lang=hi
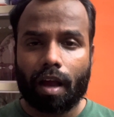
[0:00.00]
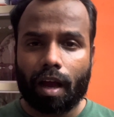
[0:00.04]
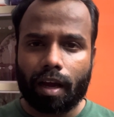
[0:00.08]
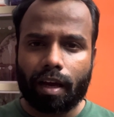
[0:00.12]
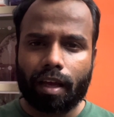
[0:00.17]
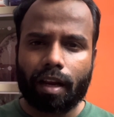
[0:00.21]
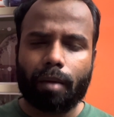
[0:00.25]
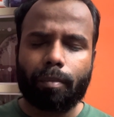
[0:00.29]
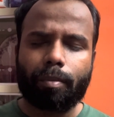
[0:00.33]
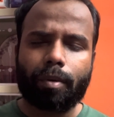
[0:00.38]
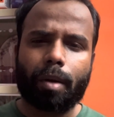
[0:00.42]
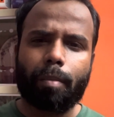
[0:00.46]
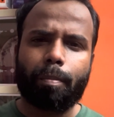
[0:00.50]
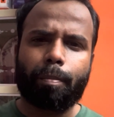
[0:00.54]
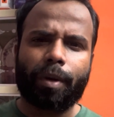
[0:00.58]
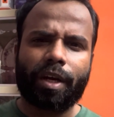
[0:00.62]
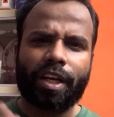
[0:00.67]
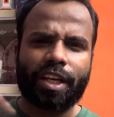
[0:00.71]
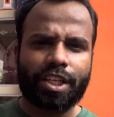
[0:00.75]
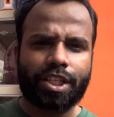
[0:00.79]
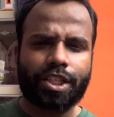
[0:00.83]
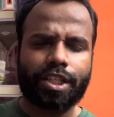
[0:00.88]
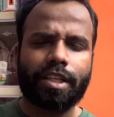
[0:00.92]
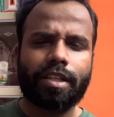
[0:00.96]
अगर आप
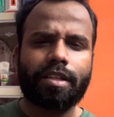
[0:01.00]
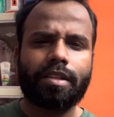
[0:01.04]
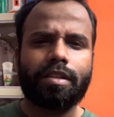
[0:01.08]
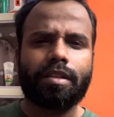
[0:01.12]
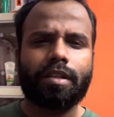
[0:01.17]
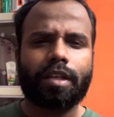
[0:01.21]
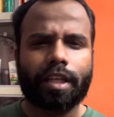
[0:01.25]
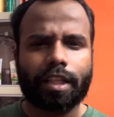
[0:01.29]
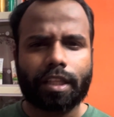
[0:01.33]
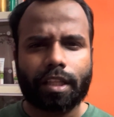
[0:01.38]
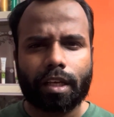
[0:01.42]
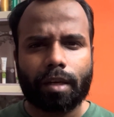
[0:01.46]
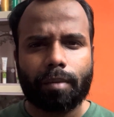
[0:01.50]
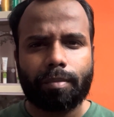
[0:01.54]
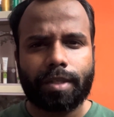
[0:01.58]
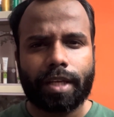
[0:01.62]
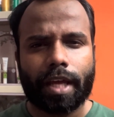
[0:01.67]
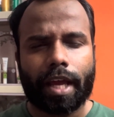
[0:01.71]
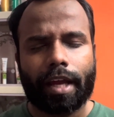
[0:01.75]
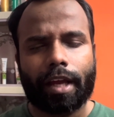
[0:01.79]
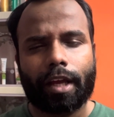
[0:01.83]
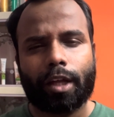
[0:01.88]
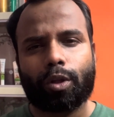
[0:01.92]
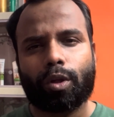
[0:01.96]
कंपटीशन की तरफ
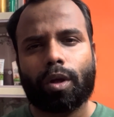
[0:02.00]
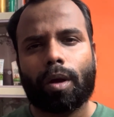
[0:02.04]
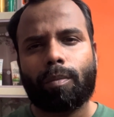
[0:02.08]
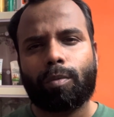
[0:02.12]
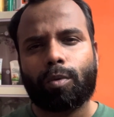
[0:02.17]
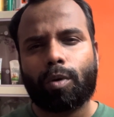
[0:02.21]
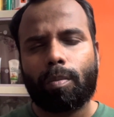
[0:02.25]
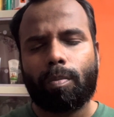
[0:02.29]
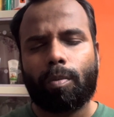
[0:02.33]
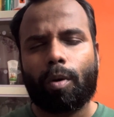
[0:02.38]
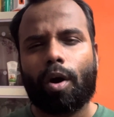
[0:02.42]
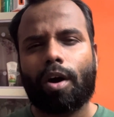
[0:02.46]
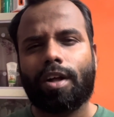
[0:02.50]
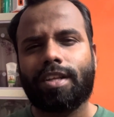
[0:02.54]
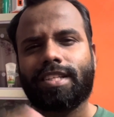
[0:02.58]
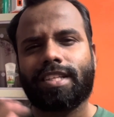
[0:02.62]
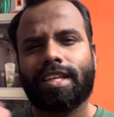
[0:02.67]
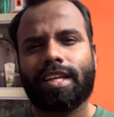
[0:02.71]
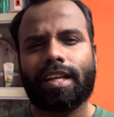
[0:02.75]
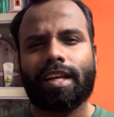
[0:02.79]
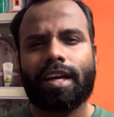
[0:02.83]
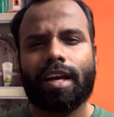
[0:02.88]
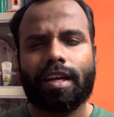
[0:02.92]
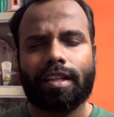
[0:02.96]
जाएंगे तो आपको बहुत
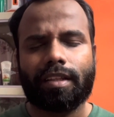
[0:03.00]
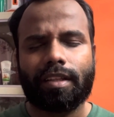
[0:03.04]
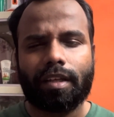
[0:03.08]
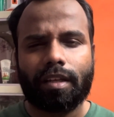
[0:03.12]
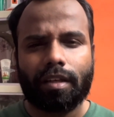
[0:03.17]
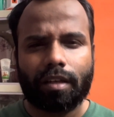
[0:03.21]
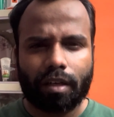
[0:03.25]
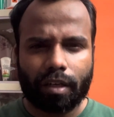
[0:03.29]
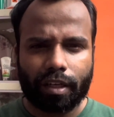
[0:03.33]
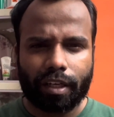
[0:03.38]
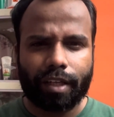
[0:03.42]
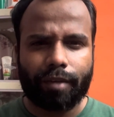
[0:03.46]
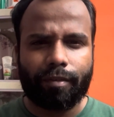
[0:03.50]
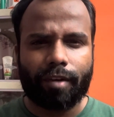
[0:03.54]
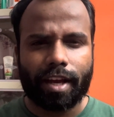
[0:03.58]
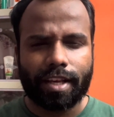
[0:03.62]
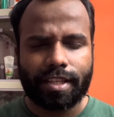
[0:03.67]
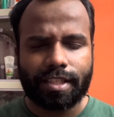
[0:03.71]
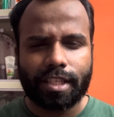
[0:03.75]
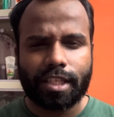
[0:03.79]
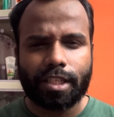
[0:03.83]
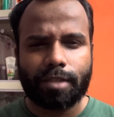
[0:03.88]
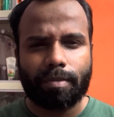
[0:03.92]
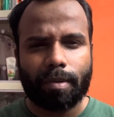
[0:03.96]
सारे अदर
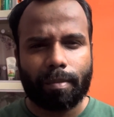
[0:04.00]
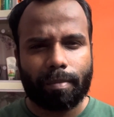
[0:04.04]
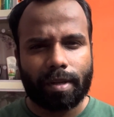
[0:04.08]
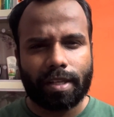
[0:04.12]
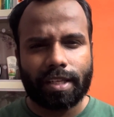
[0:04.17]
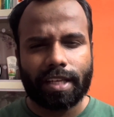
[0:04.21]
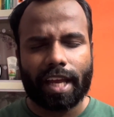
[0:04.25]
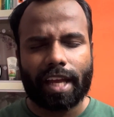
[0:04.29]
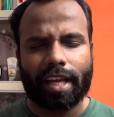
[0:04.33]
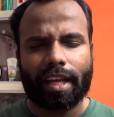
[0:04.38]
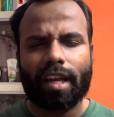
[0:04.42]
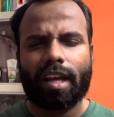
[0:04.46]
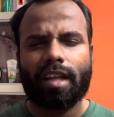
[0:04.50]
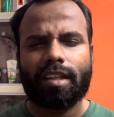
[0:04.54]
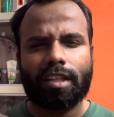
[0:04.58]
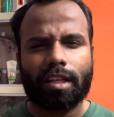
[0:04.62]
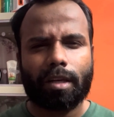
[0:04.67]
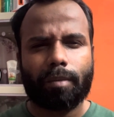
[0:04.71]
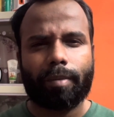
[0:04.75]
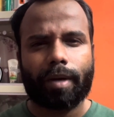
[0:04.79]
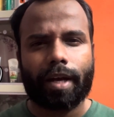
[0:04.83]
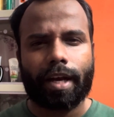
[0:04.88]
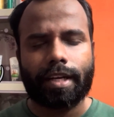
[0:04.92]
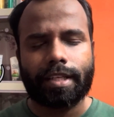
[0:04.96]
डिवाइसेस भी मिल जाएंगे
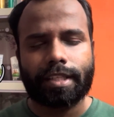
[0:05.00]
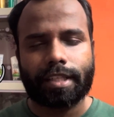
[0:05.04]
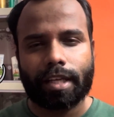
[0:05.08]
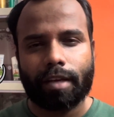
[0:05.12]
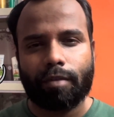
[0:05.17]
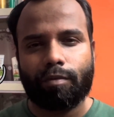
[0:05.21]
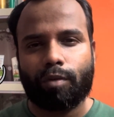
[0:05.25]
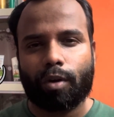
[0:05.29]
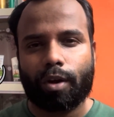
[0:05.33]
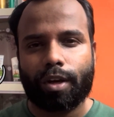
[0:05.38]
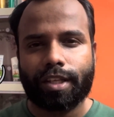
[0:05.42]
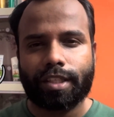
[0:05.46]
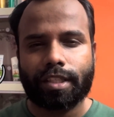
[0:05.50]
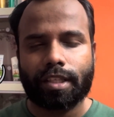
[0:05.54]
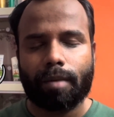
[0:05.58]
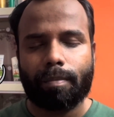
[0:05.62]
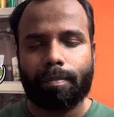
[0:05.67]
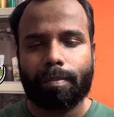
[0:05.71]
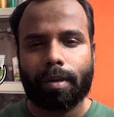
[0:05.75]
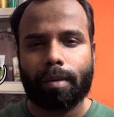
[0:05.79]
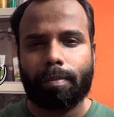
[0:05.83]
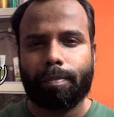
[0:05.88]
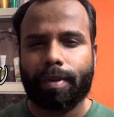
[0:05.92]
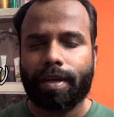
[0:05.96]
अदर ब्रांड्स के फॉर
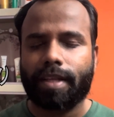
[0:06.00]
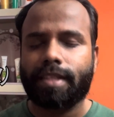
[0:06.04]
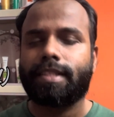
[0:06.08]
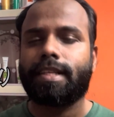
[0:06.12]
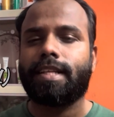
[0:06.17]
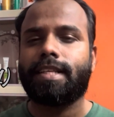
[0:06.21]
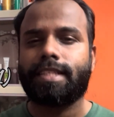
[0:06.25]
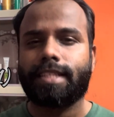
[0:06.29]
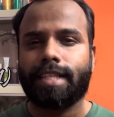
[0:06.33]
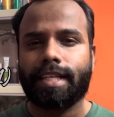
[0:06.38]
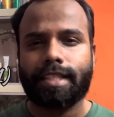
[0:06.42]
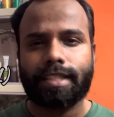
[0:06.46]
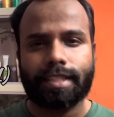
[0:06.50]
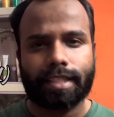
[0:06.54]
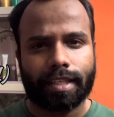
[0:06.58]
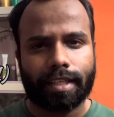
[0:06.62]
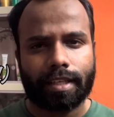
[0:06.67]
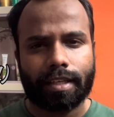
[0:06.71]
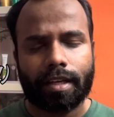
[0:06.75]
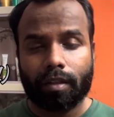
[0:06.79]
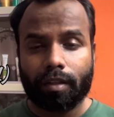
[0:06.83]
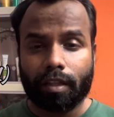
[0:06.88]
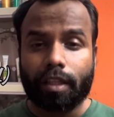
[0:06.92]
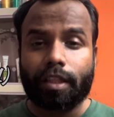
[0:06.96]
एग्जाम्पल पिक्सल सिक्स है
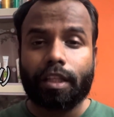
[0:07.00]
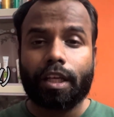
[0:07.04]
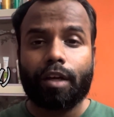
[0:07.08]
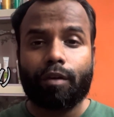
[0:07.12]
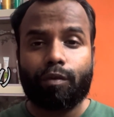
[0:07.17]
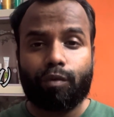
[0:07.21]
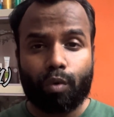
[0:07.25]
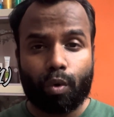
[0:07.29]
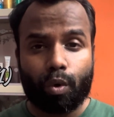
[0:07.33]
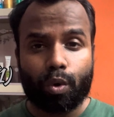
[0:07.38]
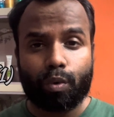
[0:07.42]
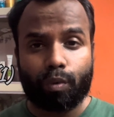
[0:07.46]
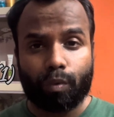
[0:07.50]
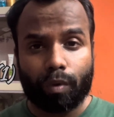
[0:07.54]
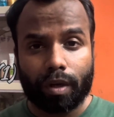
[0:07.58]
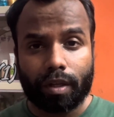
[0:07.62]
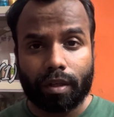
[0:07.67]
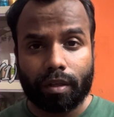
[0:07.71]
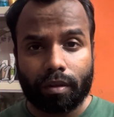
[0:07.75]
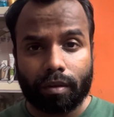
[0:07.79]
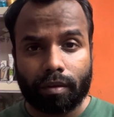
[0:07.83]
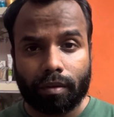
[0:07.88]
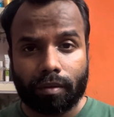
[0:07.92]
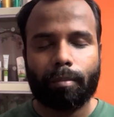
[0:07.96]
नथिंग फोन
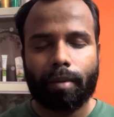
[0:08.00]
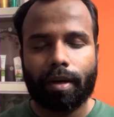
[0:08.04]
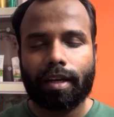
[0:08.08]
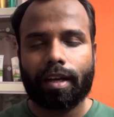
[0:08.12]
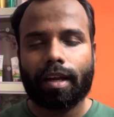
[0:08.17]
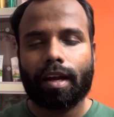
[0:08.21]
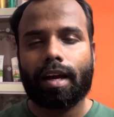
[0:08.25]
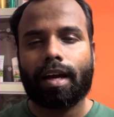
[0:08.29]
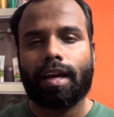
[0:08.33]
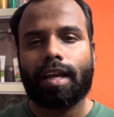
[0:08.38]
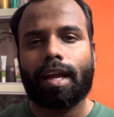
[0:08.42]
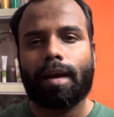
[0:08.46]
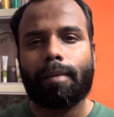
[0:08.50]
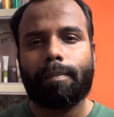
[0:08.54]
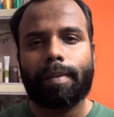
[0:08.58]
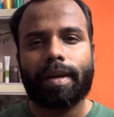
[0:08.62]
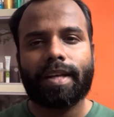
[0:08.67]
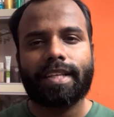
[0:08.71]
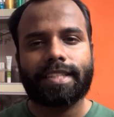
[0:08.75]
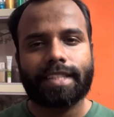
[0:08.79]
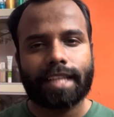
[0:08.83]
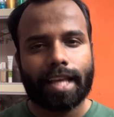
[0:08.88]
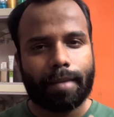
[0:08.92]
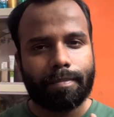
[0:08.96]
वन बट अगर आप
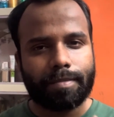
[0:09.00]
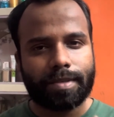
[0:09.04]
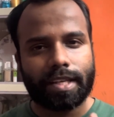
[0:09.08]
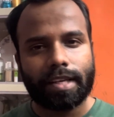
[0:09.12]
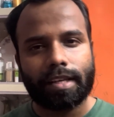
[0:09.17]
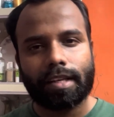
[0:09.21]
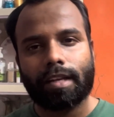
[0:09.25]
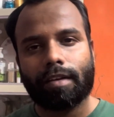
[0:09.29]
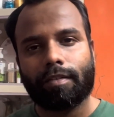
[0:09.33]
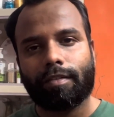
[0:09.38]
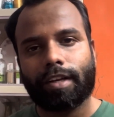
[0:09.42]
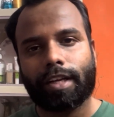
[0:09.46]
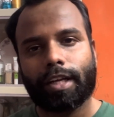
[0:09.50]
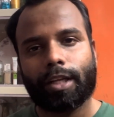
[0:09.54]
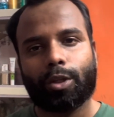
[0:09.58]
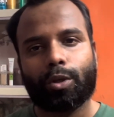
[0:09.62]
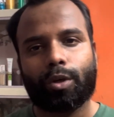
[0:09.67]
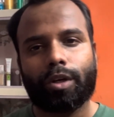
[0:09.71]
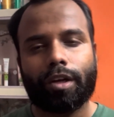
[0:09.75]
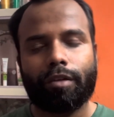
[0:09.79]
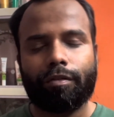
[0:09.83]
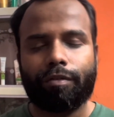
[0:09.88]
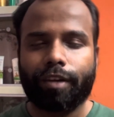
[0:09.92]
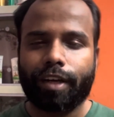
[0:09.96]
एक सैमसंग लवर है तो
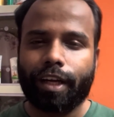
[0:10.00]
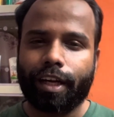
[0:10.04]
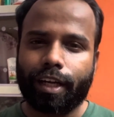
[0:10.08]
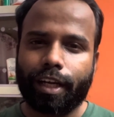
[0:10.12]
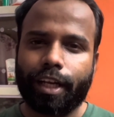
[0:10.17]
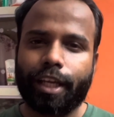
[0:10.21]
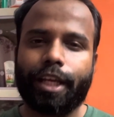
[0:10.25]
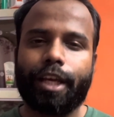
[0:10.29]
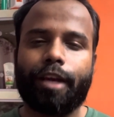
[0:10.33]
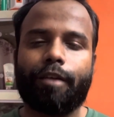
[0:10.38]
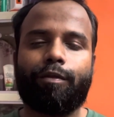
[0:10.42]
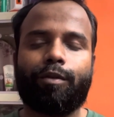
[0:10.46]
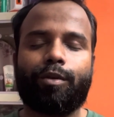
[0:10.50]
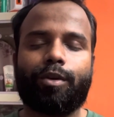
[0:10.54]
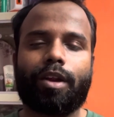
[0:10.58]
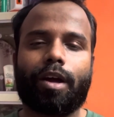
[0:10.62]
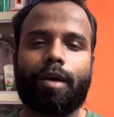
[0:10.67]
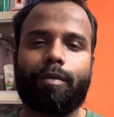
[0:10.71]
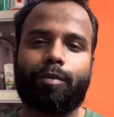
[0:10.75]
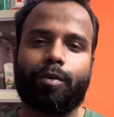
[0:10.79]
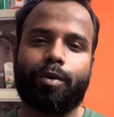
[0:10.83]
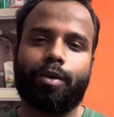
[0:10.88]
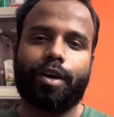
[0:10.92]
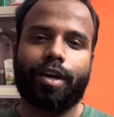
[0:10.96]
डेफिनेटली ये फोन
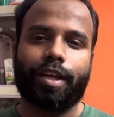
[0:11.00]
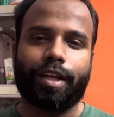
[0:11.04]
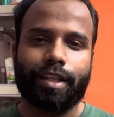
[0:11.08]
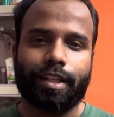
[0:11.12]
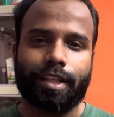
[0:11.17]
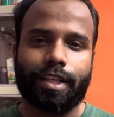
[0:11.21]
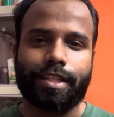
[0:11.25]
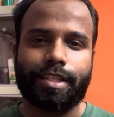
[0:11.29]
आपको खरीदना